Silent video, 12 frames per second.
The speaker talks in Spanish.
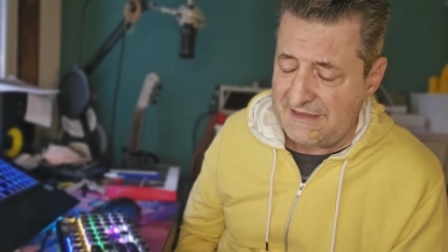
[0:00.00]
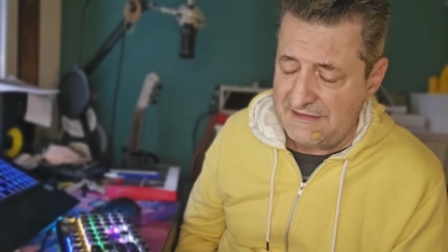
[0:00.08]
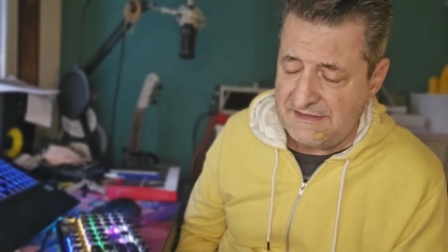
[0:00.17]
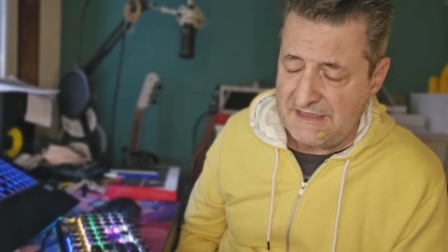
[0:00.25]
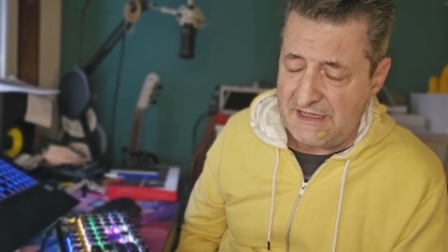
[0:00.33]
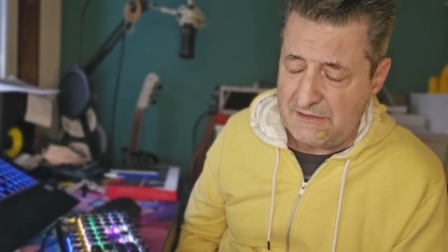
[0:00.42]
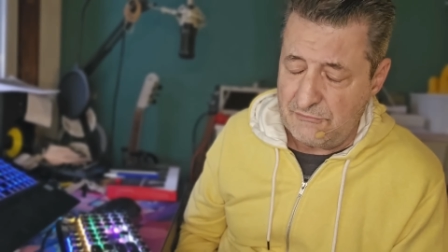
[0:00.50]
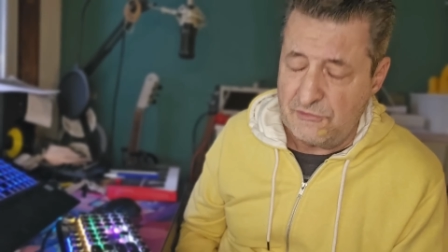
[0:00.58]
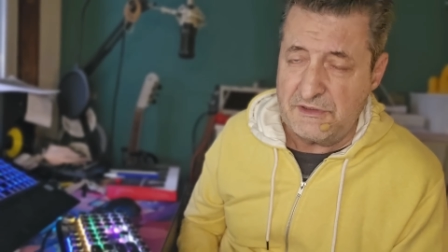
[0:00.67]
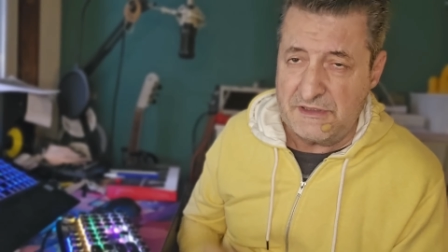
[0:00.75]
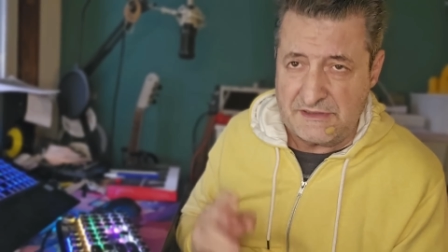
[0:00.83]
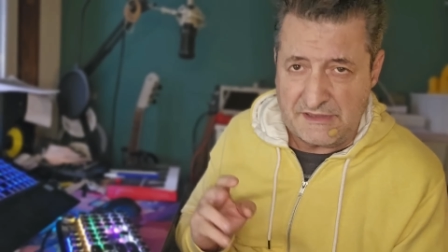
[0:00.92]

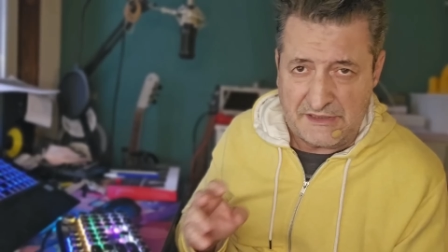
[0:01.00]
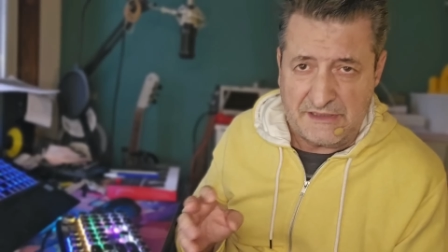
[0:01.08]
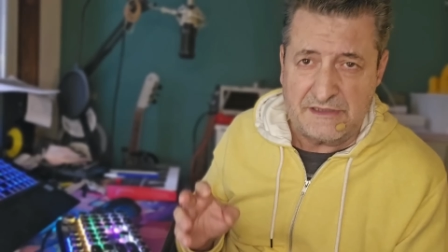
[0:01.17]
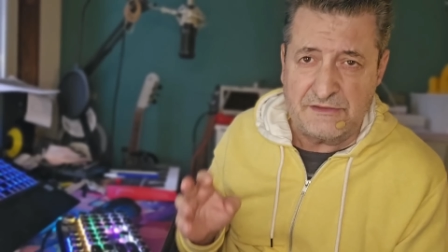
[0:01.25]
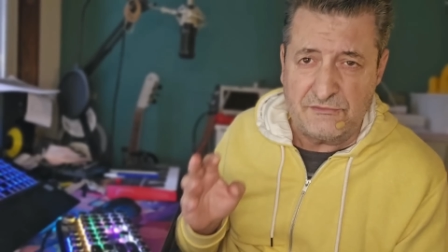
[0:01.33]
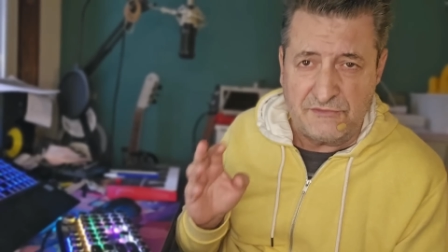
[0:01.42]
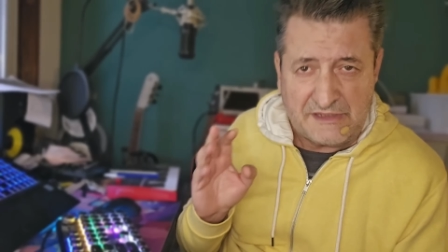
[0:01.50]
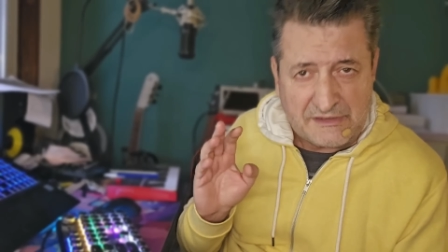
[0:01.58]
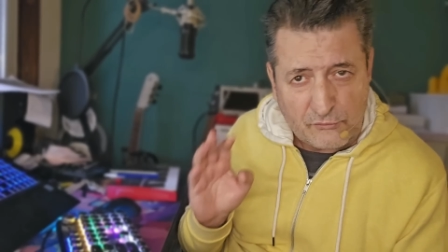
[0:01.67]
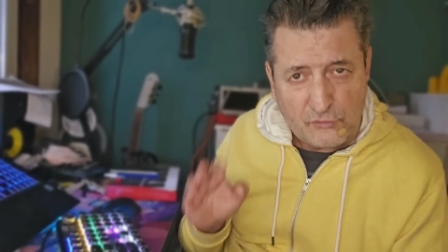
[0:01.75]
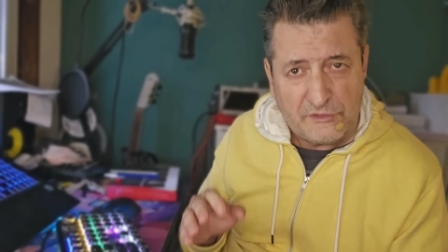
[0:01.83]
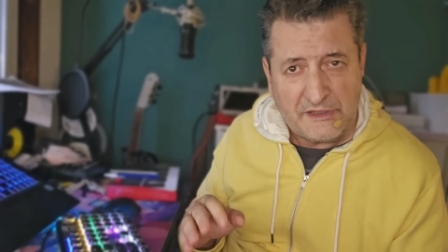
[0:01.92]
salvo que seas
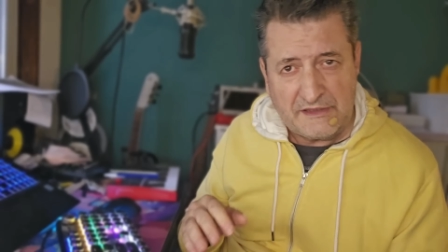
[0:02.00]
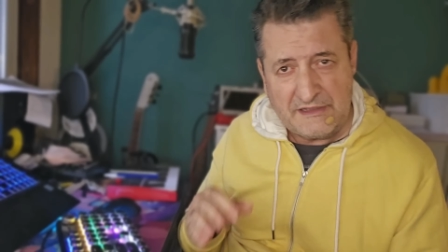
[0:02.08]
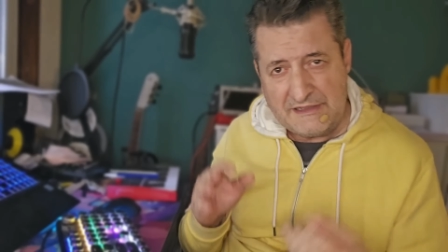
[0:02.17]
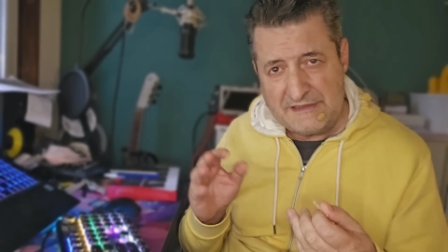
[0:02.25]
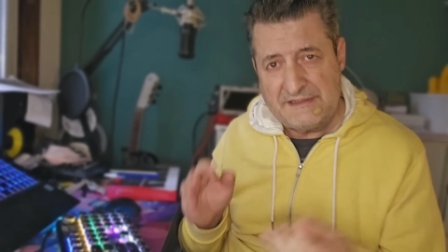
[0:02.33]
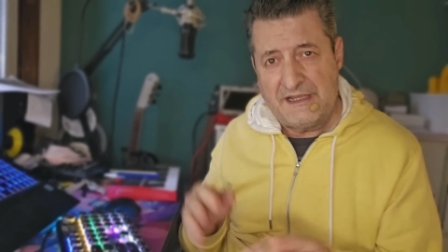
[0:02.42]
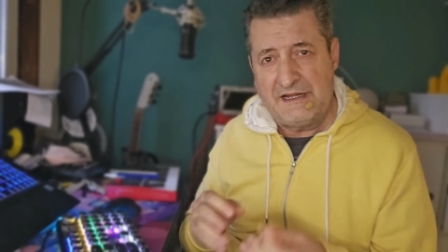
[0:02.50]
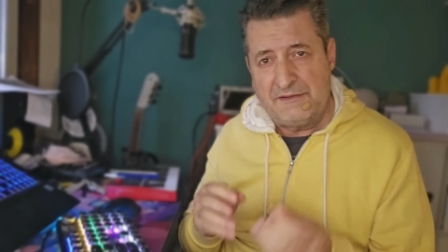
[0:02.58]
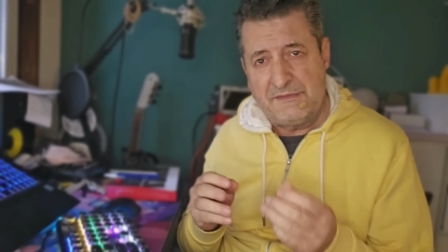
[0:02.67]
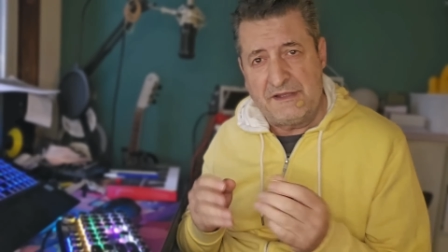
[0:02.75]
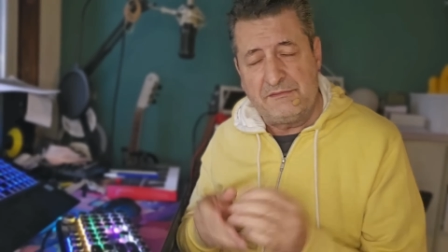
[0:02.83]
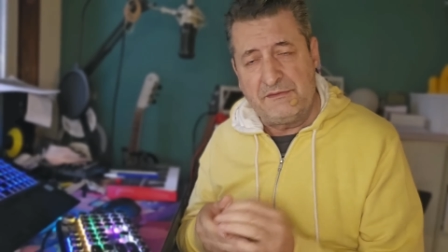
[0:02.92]
una de las
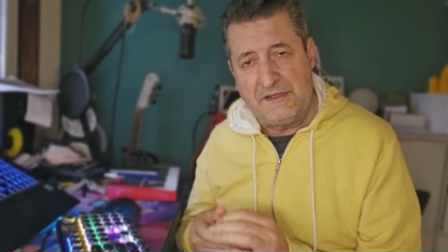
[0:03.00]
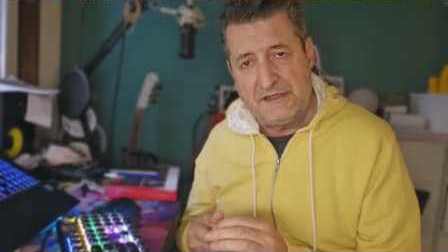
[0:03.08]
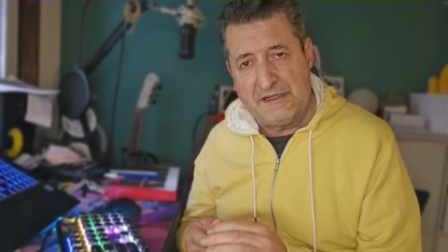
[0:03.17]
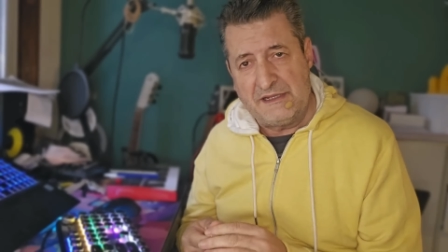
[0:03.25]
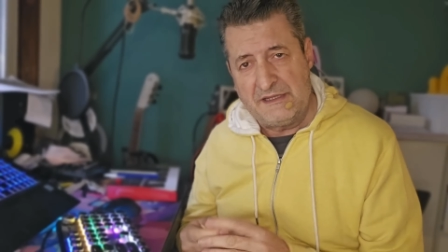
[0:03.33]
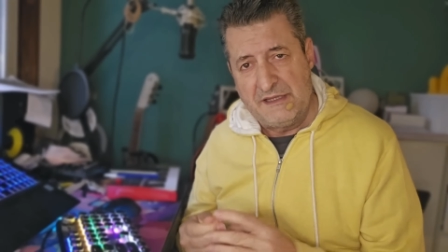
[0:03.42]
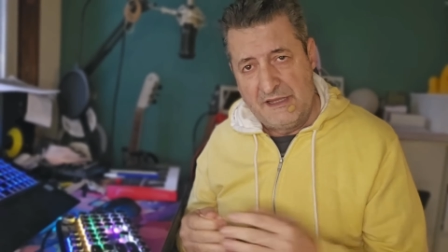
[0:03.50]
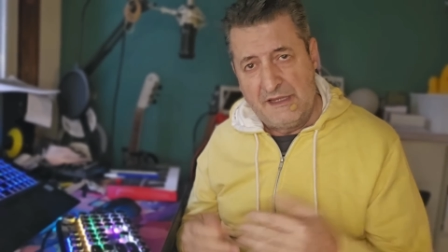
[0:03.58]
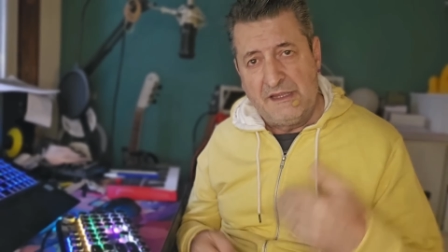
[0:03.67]
almas viejas